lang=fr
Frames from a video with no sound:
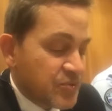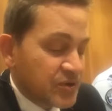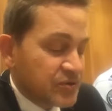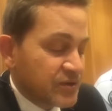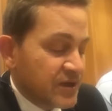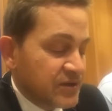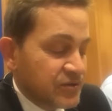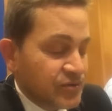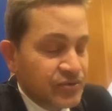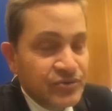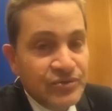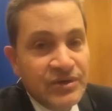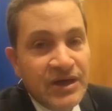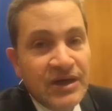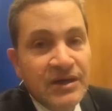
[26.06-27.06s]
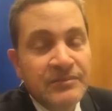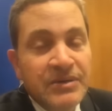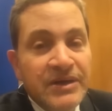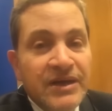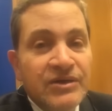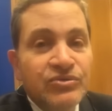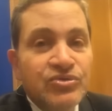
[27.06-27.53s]
boîte aux lettres de la
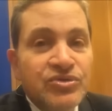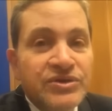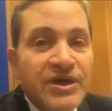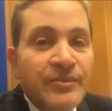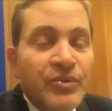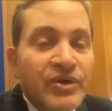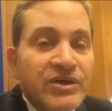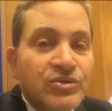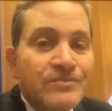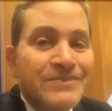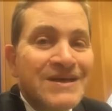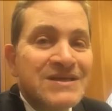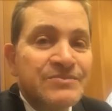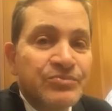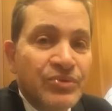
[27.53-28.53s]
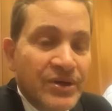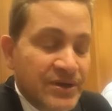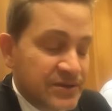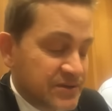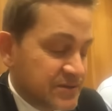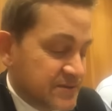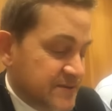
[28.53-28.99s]
brigade de gendarmerie de
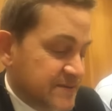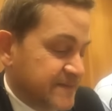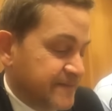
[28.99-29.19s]
Basse-Pointe